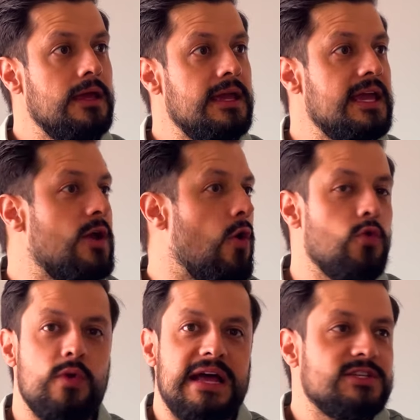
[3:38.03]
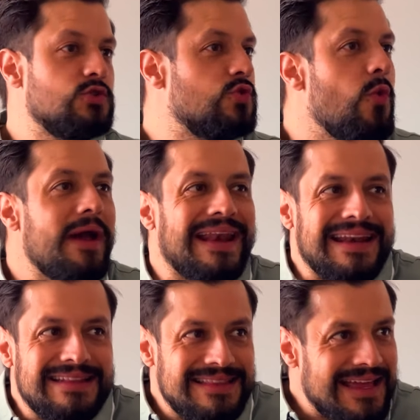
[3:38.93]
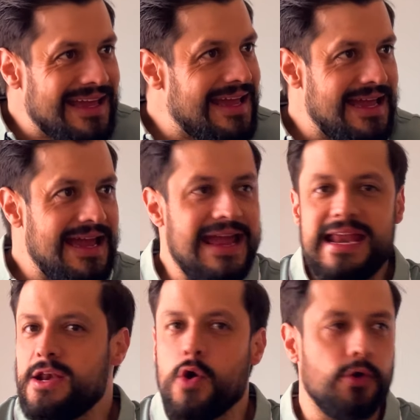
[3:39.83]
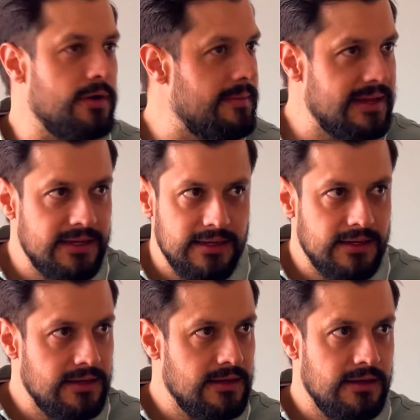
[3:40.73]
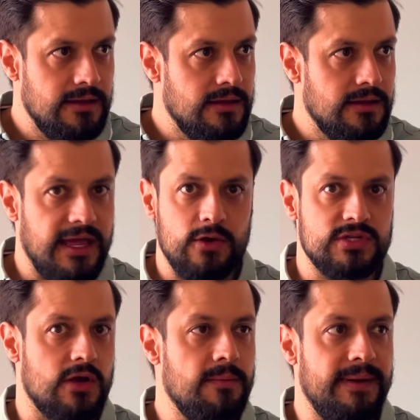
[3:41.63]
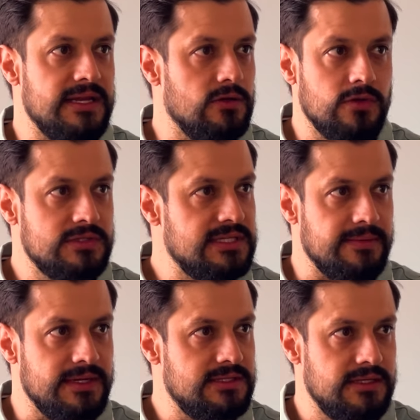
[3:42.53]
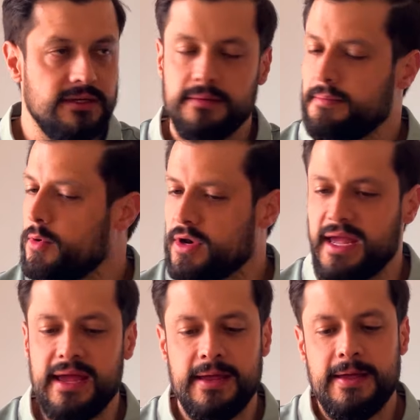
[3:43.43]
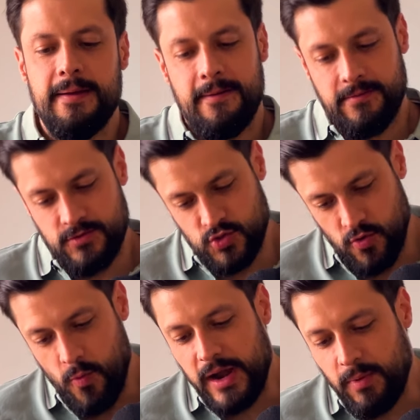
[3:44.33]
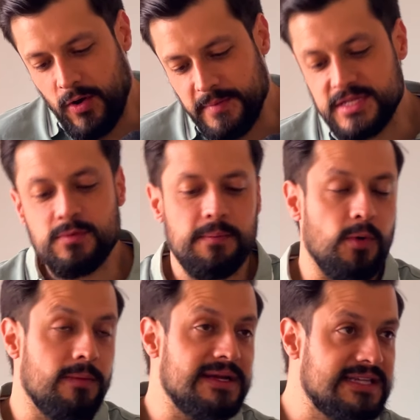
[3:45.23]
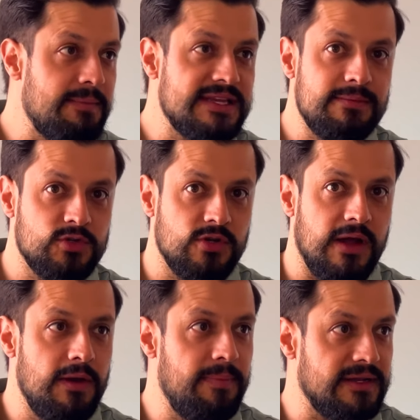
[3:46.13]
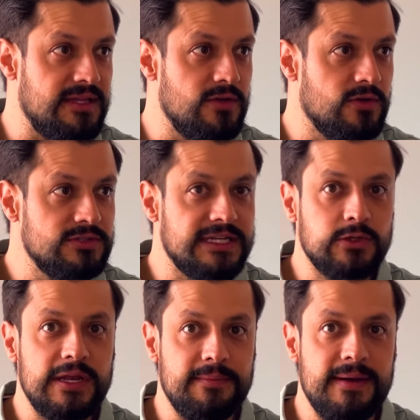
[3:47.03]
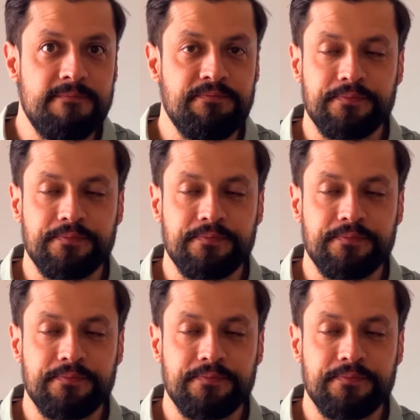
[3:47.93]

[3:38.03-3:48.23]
y con una suerte enorme que nos ha acompañado todo este semestre. Porque yo vuelvo a lo mismo, por más que me haya emocionado el partido contra Tolima,